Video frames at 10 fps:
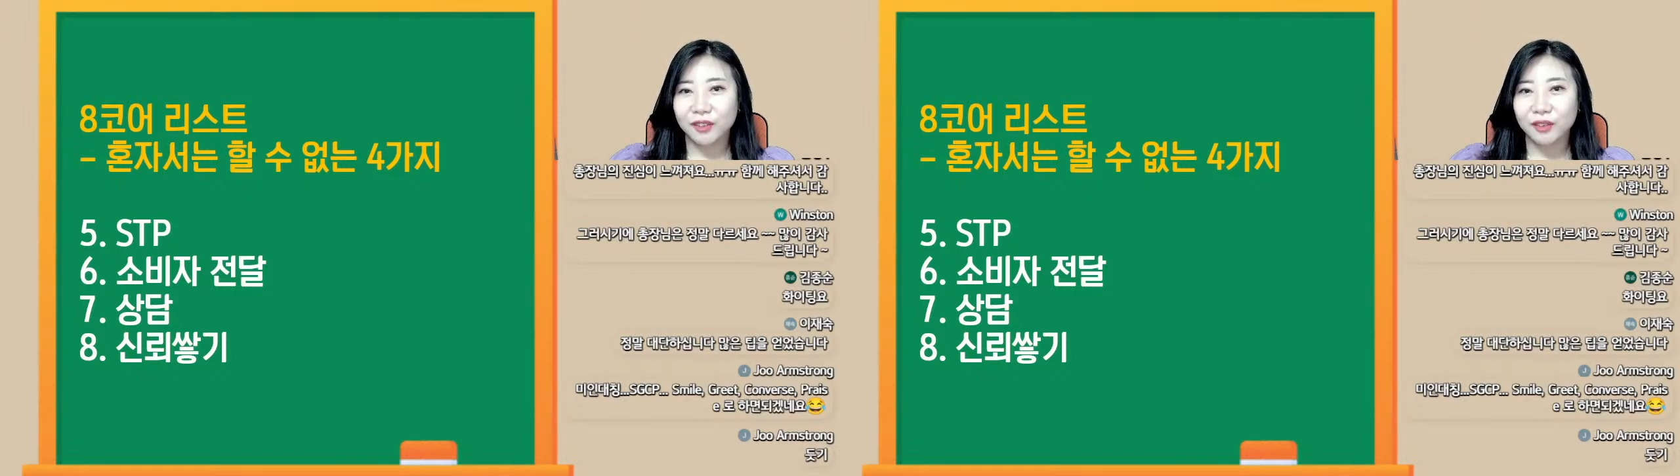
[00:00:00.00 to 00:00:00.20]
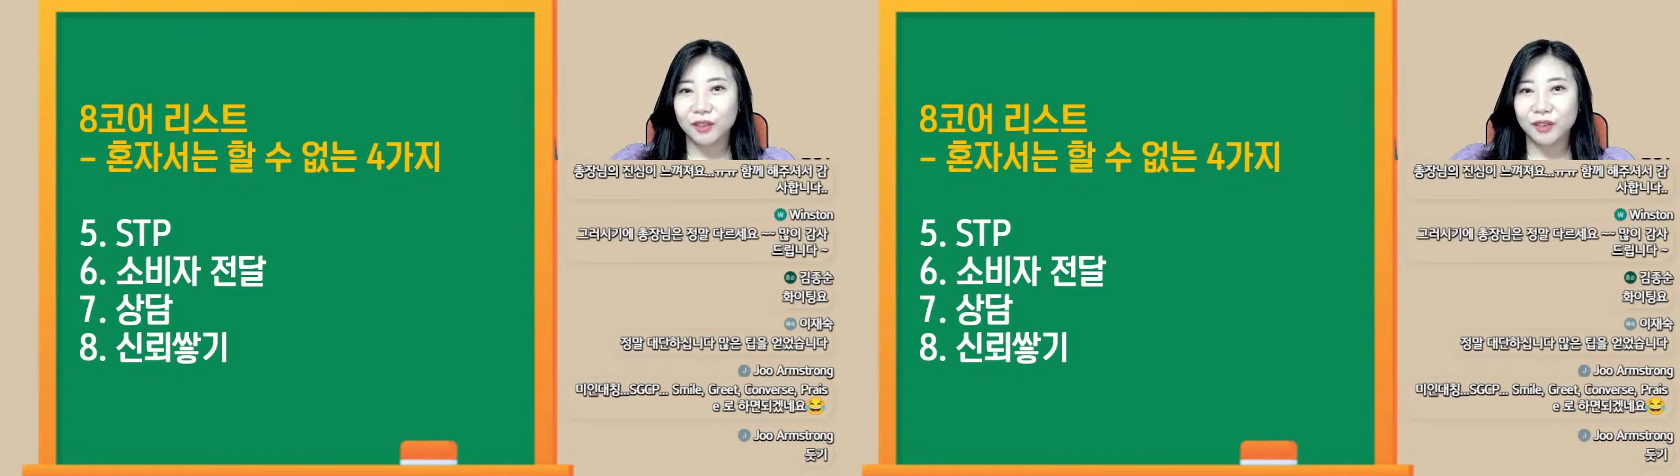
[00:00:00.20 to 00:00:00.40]

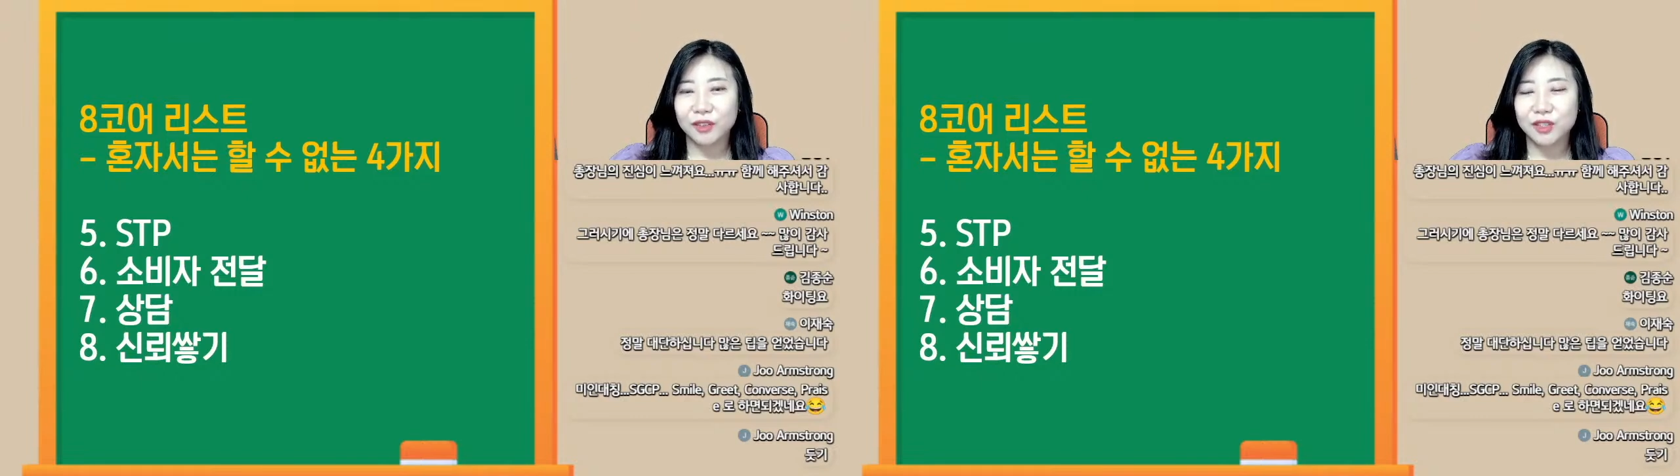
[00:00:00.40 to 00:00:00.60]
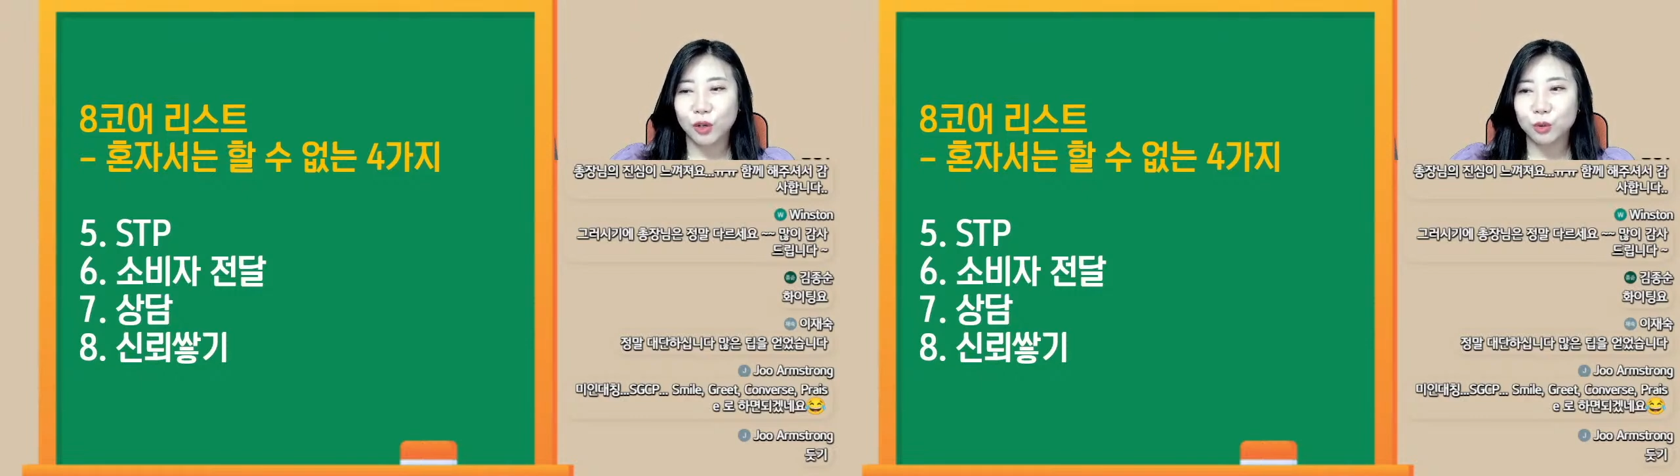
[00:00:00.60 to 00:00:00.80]
어,
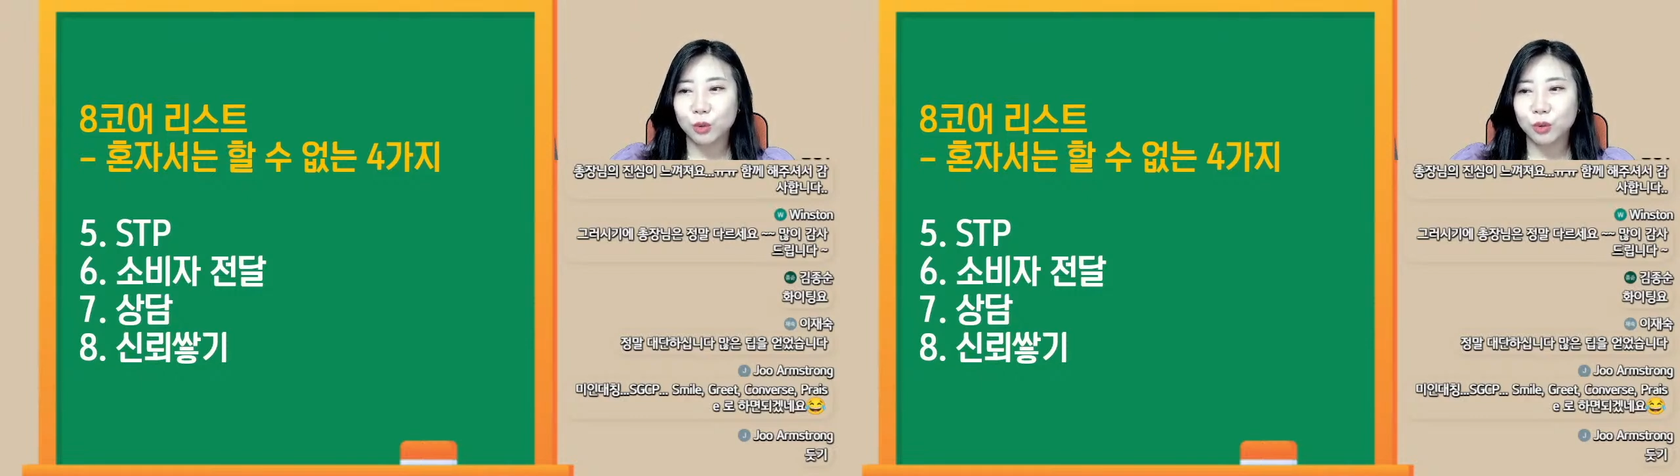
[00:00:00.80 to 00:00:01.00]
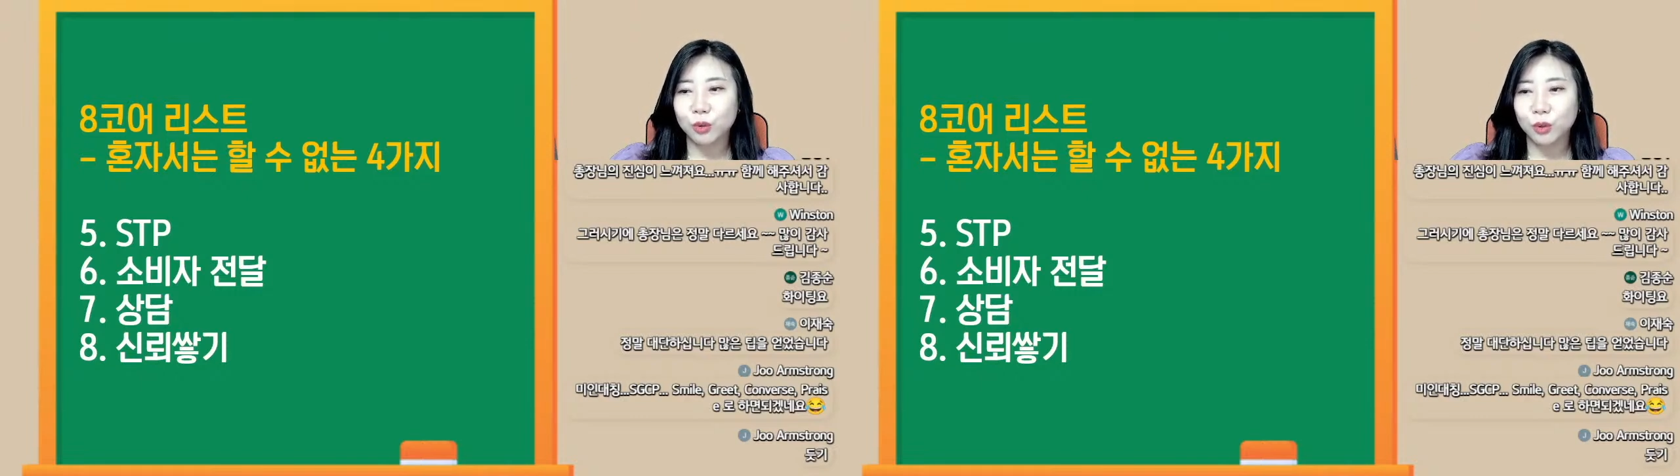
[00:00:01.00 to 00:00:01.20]

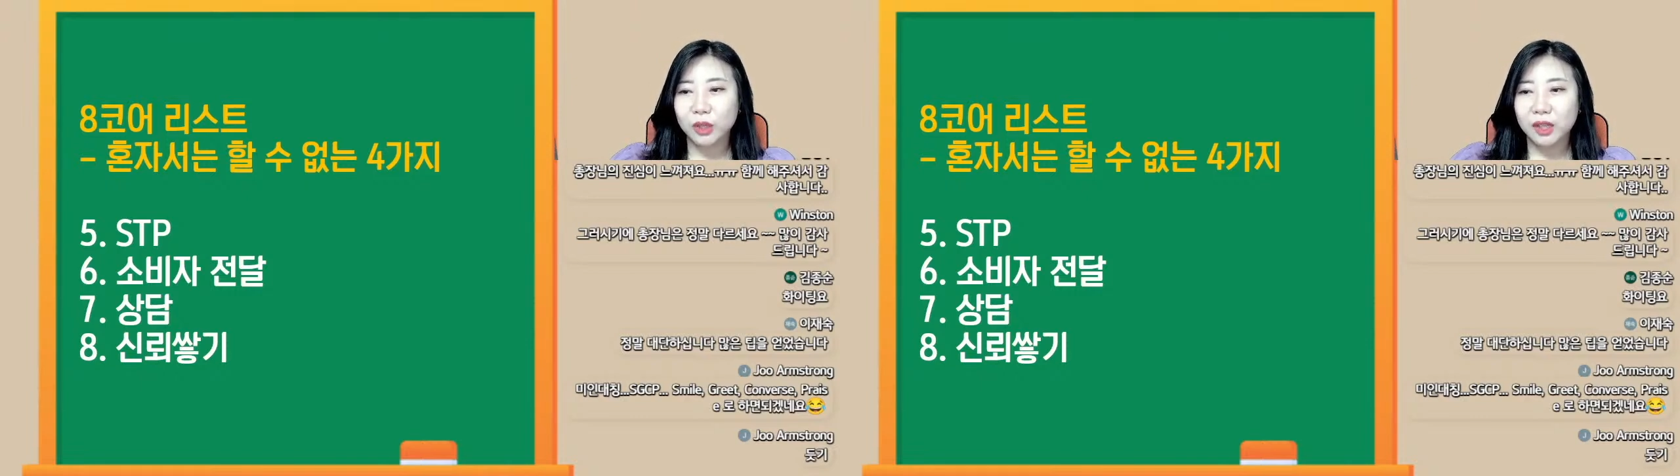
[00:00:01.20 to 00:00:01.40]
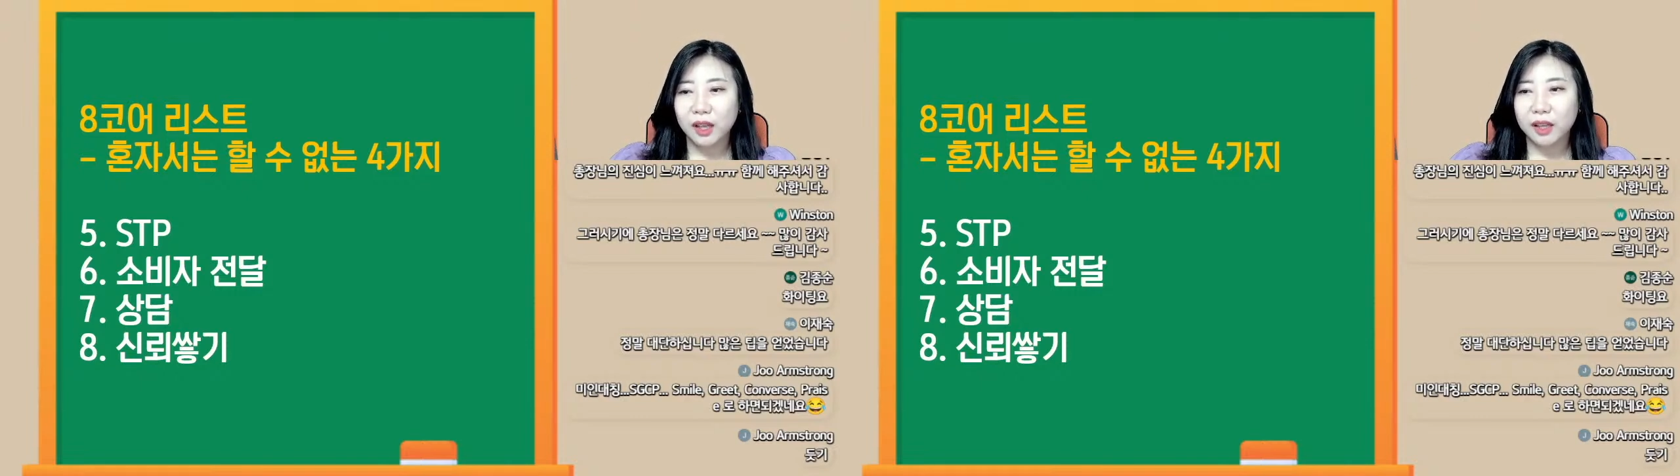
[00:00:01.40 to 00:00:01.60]
저도
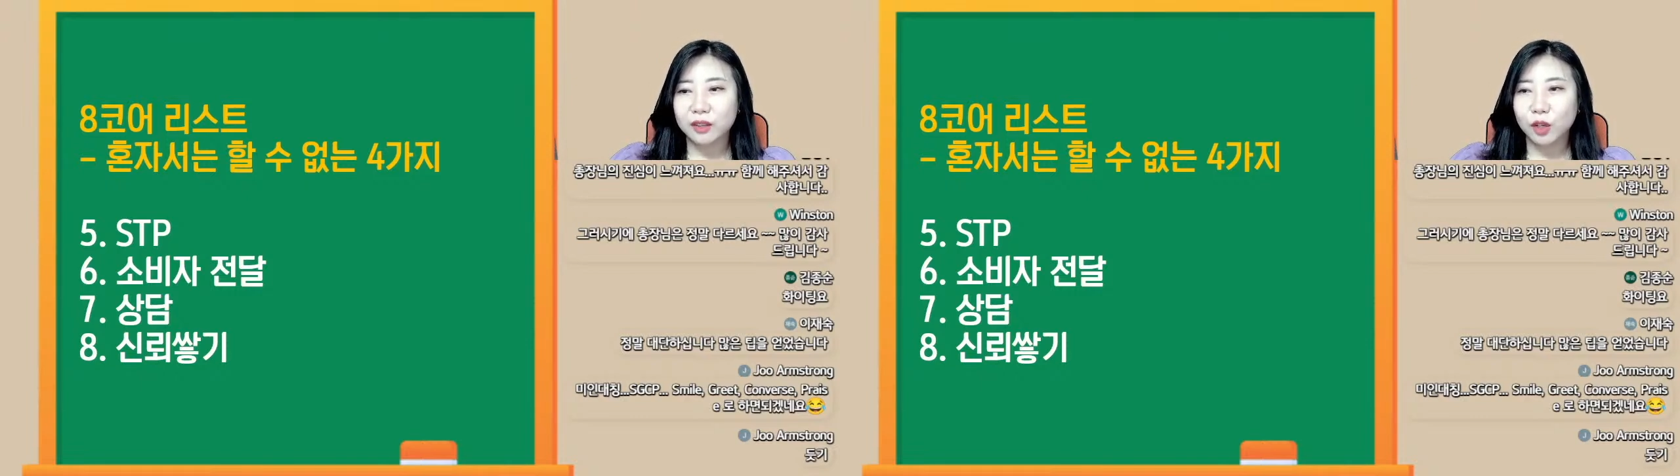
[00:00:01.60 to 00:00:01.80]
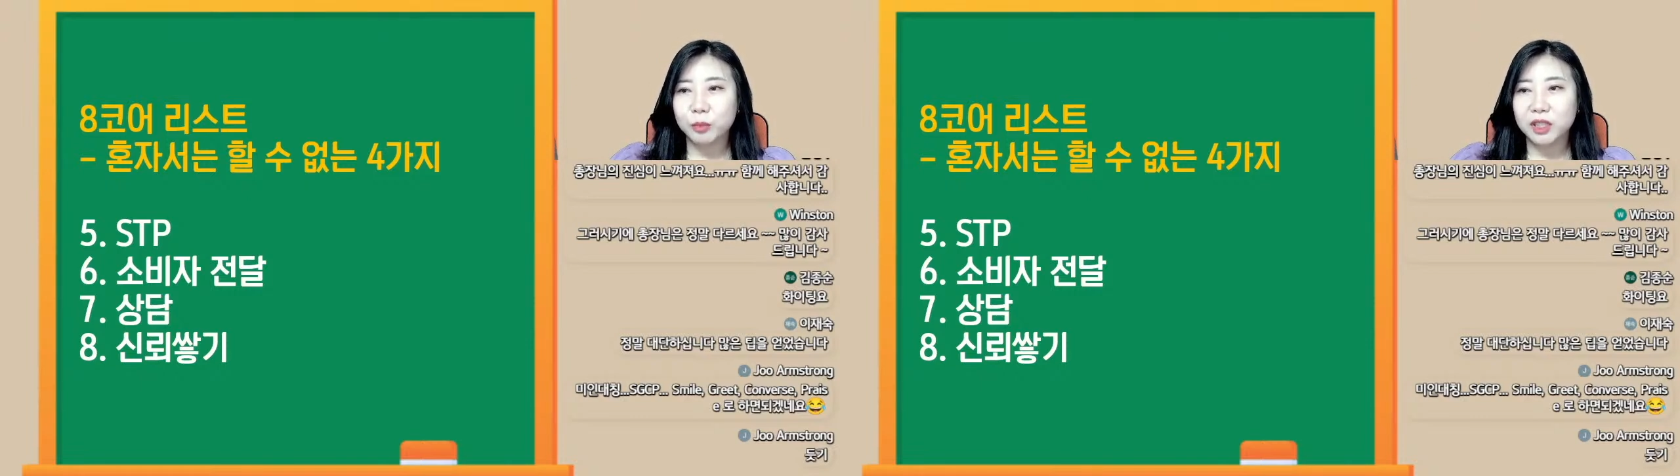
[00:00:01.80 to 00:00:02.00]

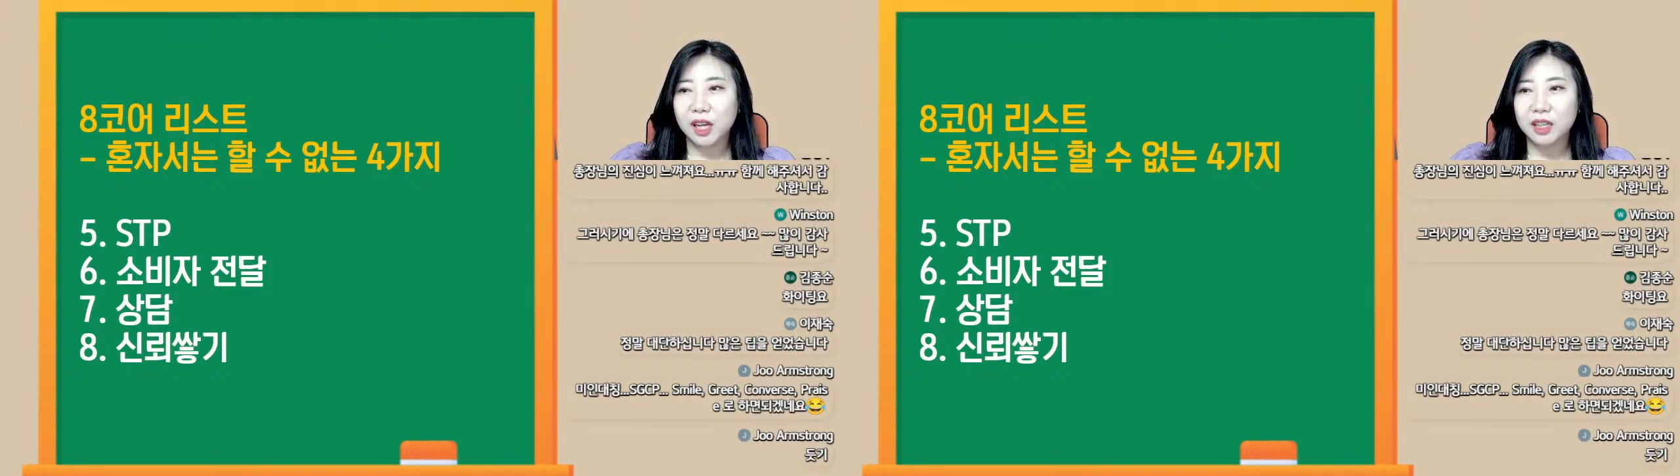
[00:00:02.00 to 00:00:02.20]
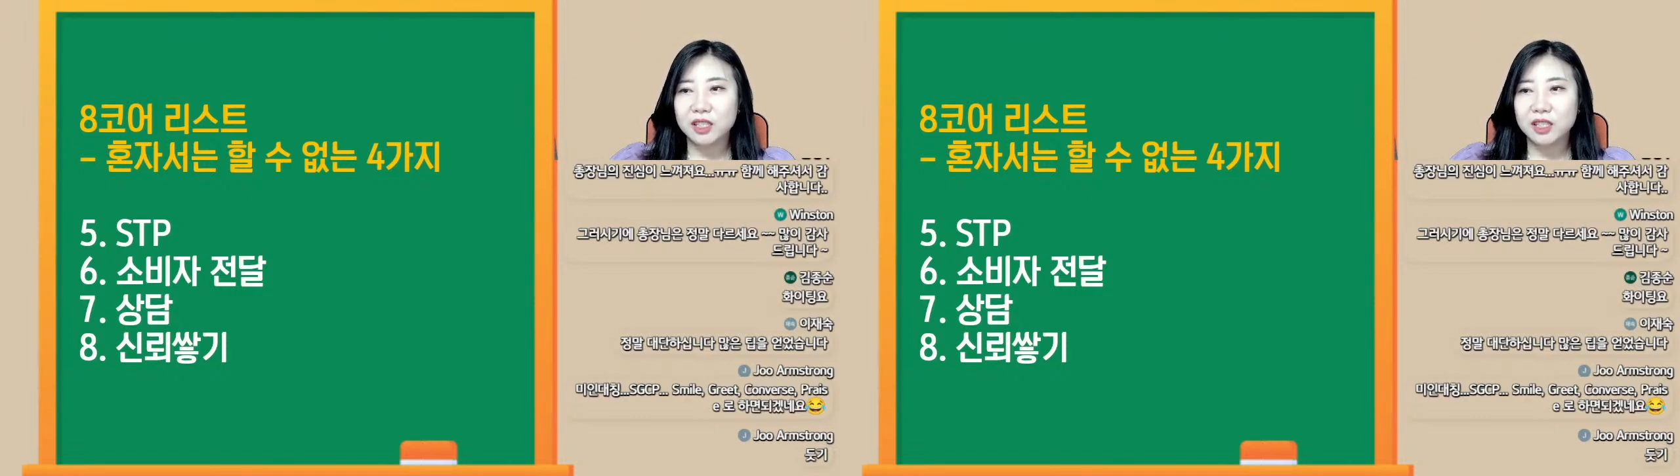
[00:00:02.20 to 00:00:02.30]
애터미를 하기